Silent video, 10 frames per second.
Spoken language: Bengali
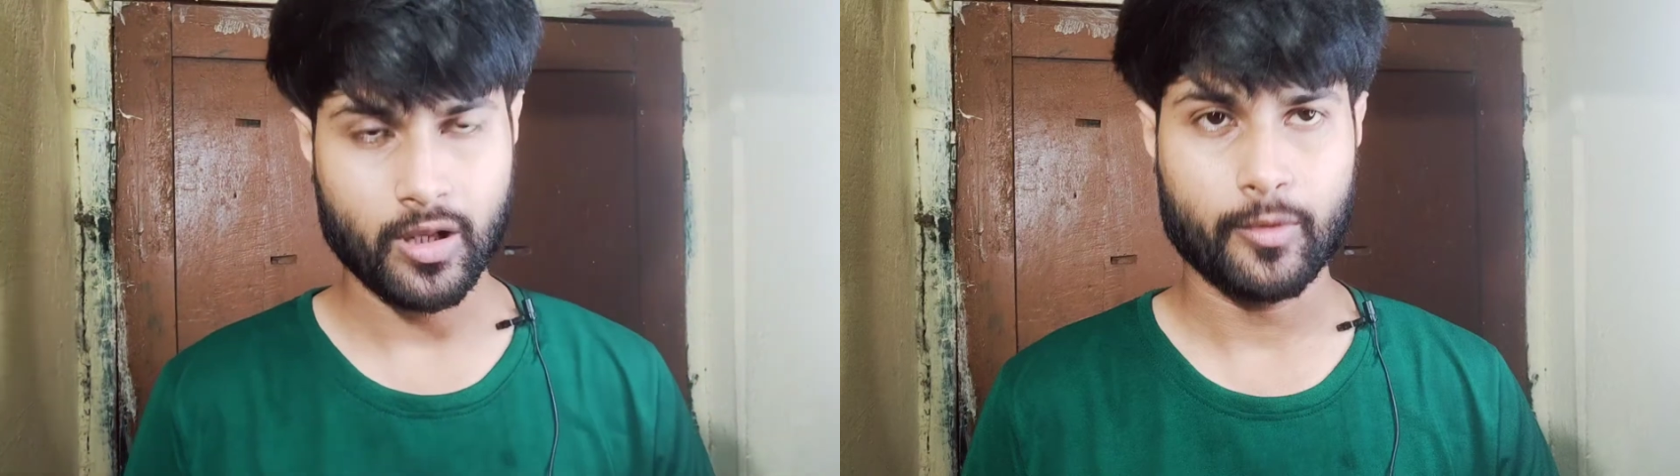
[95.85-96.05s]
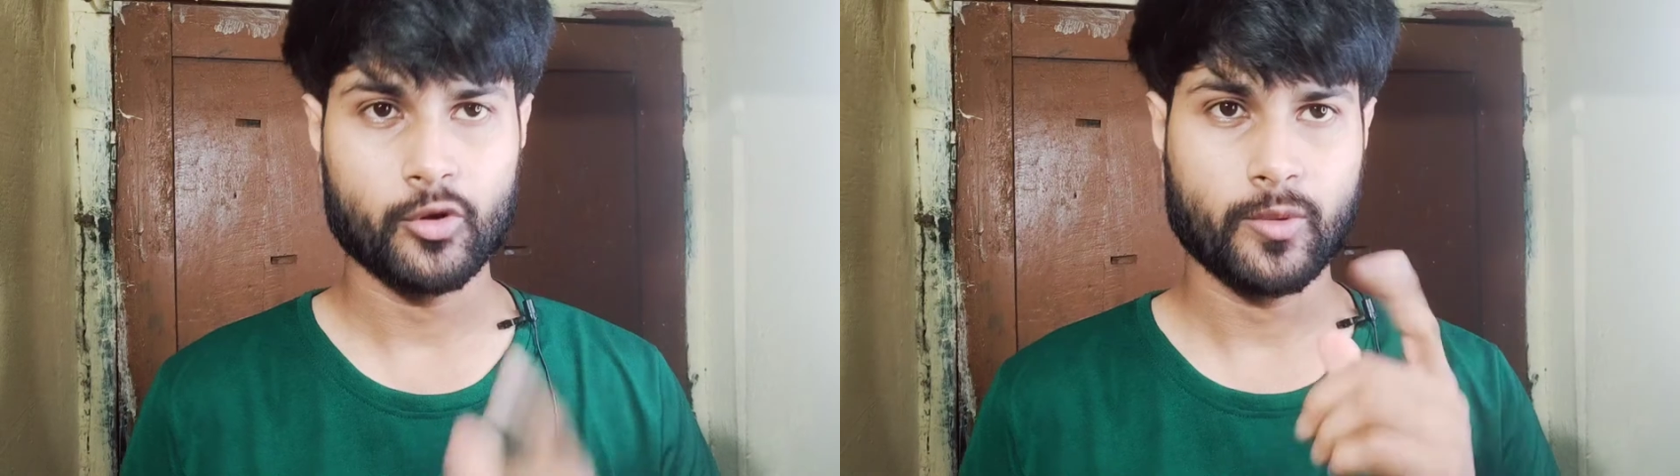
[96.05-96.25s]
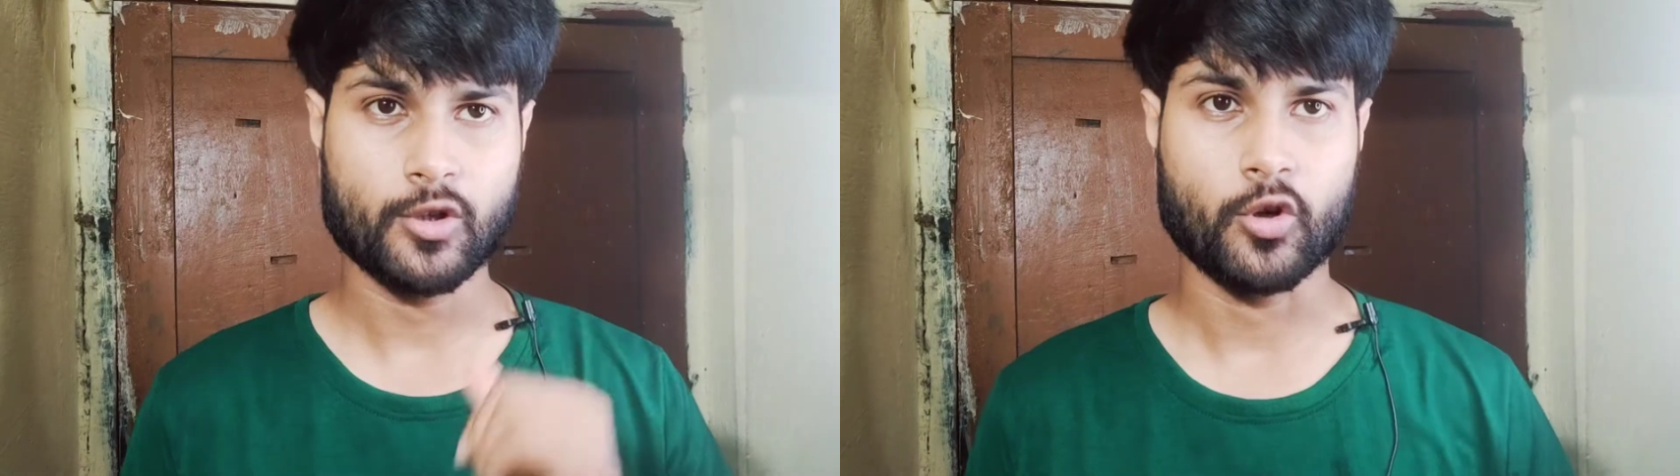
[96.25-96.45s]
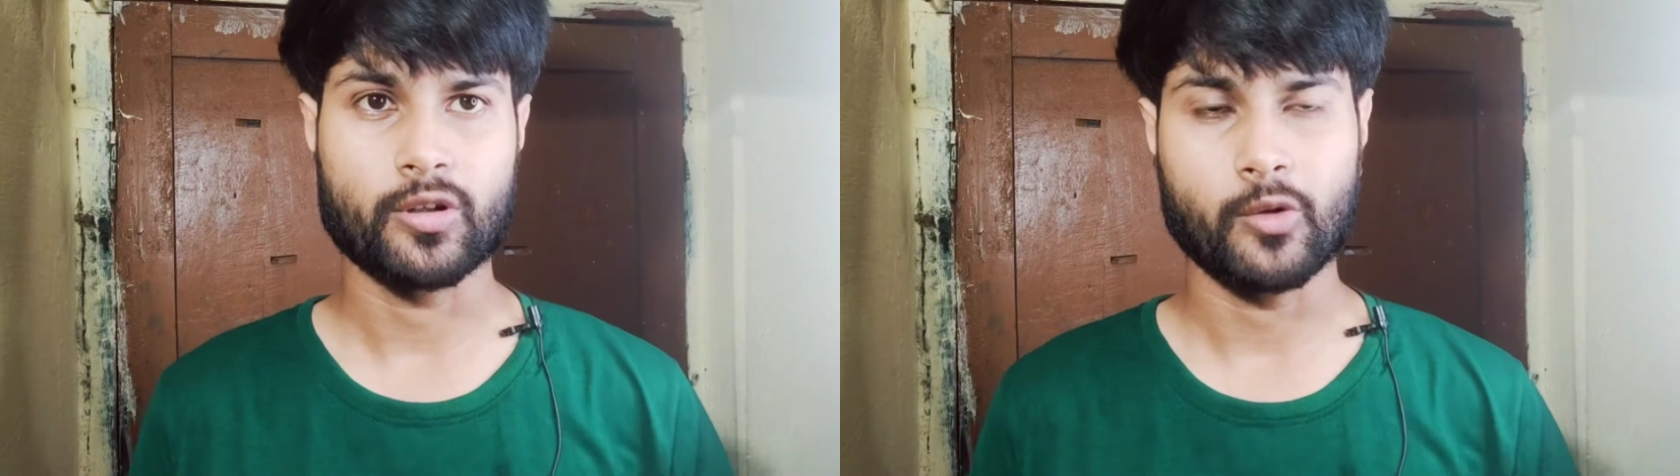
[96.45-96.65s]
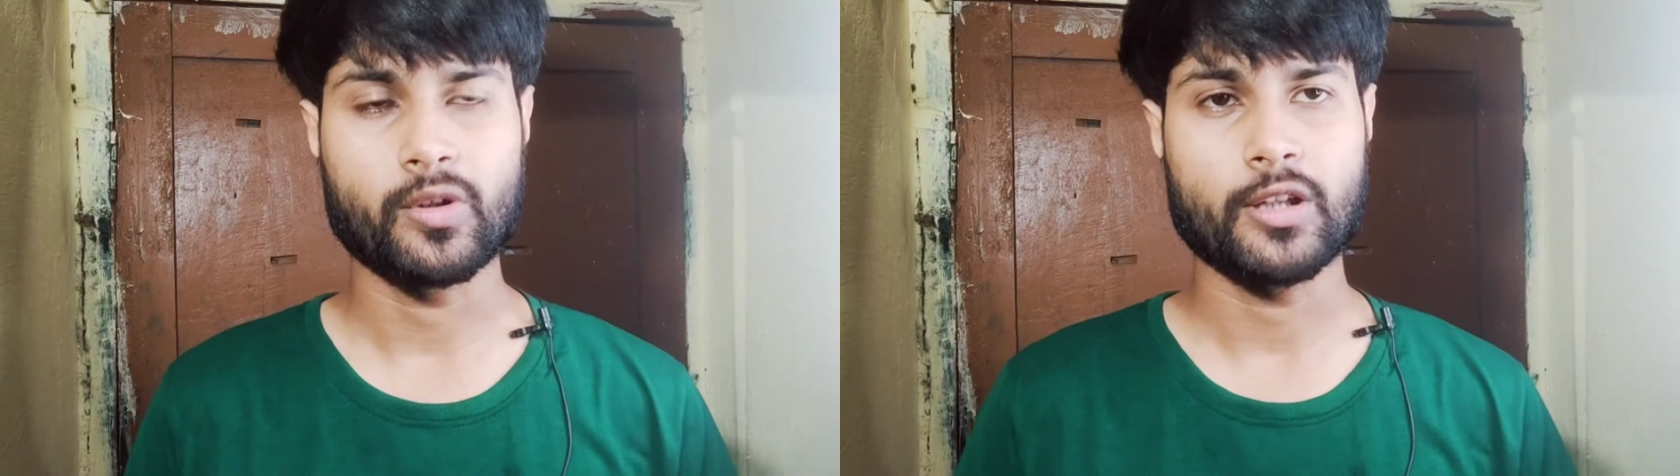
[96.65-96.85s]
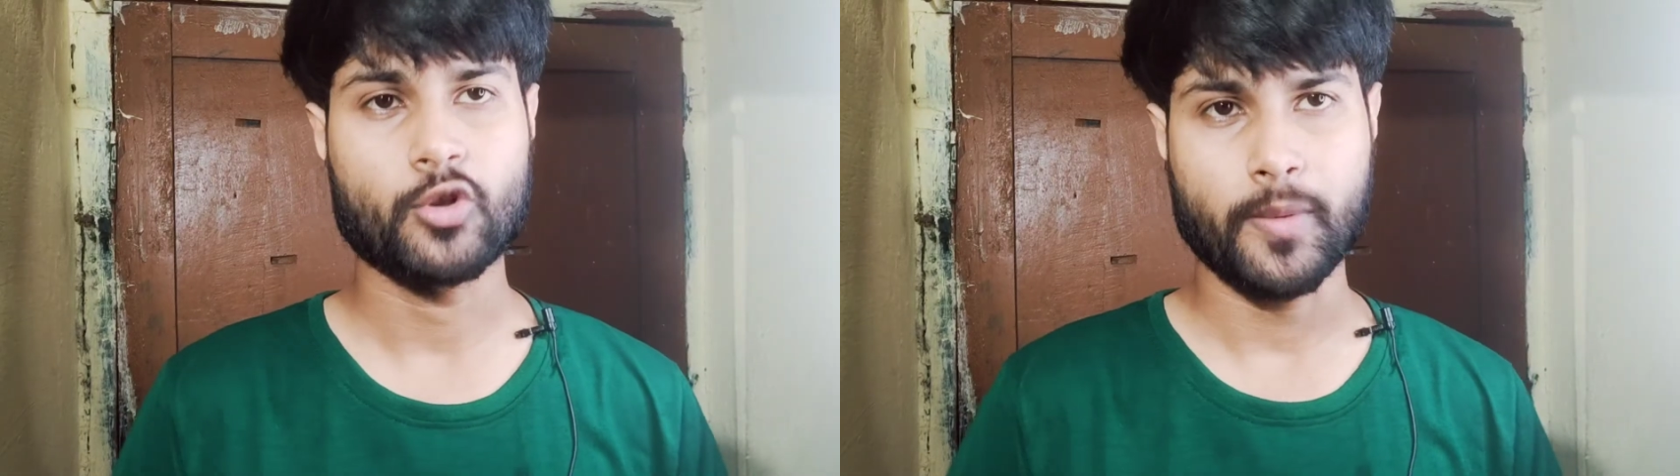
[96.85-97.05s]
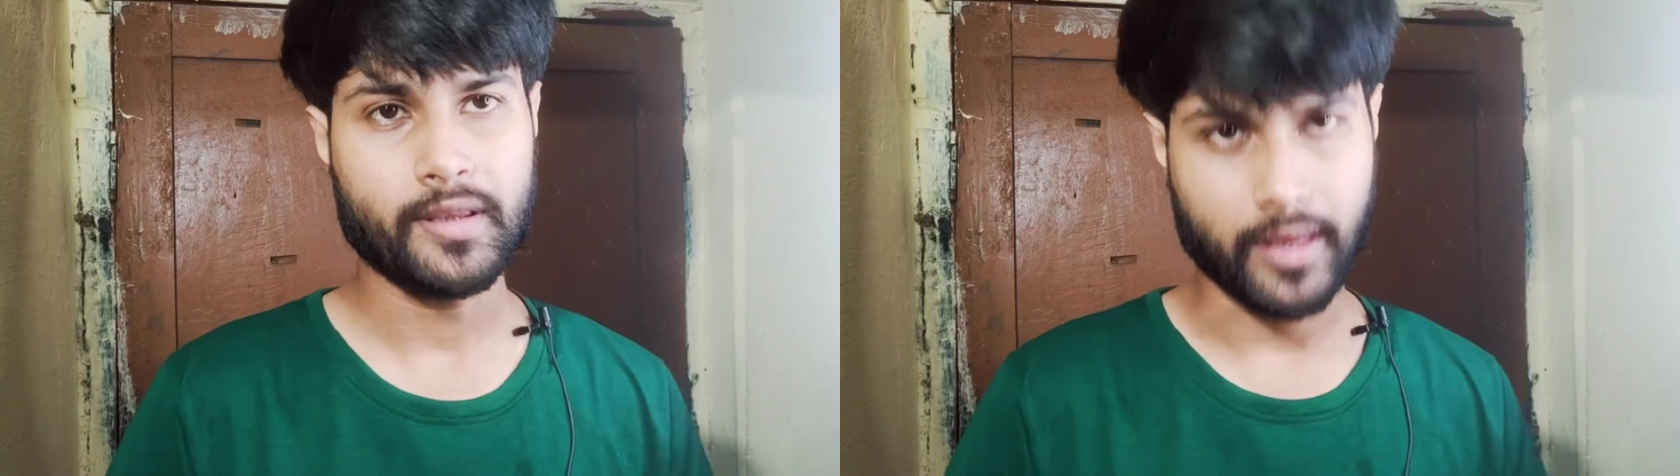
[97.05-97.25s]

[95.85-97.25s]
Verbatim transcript: এবং তোমরা সংটাও গিয়ে সবাই